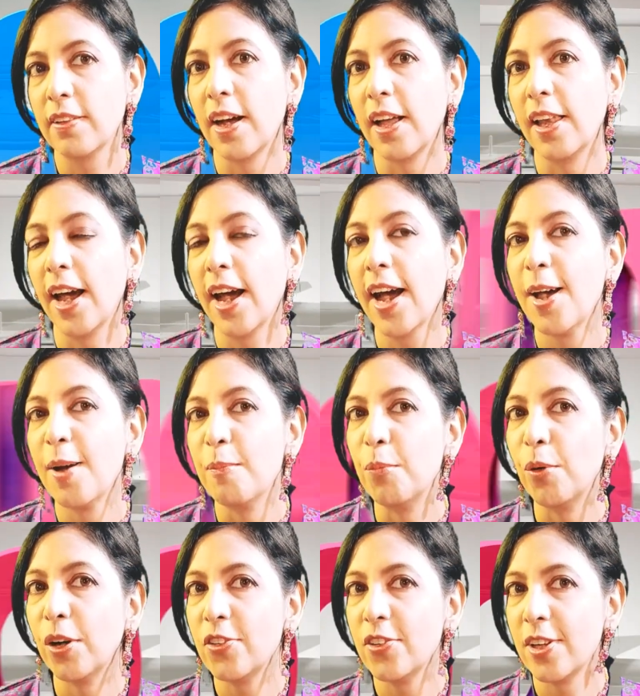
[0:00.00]
ताला
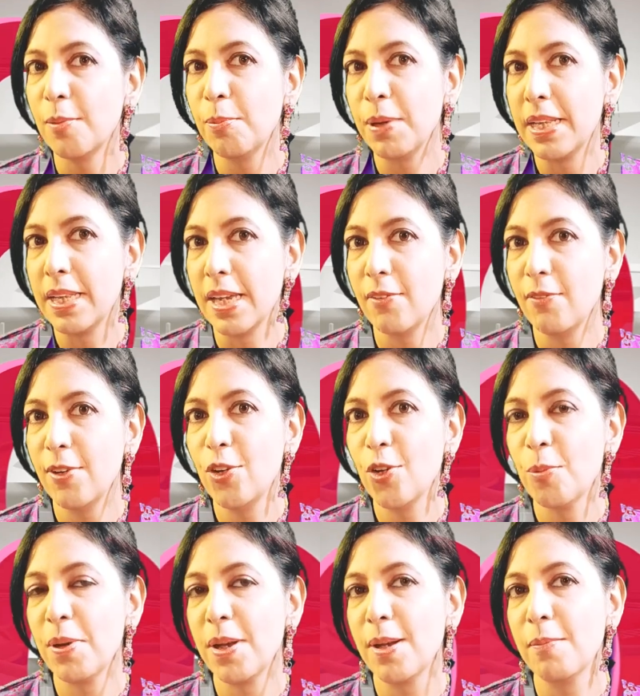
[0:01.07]
बहुत जल्द फिर नई
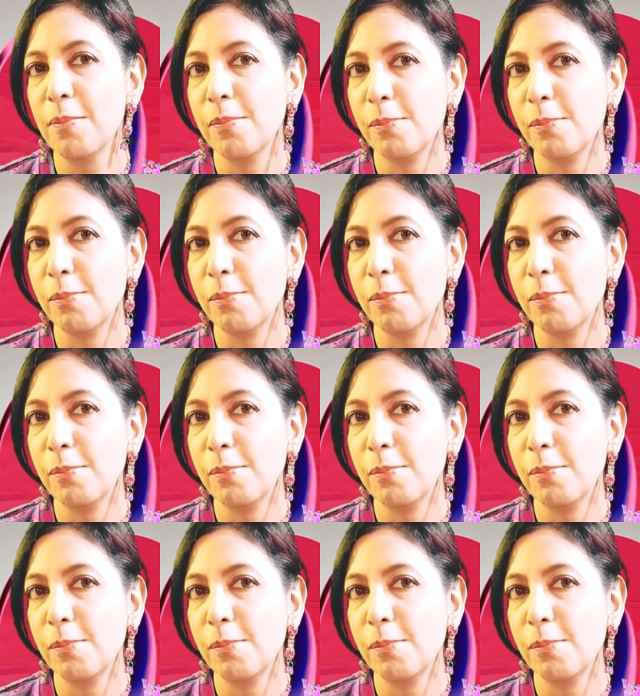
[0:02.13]
वीडियो पे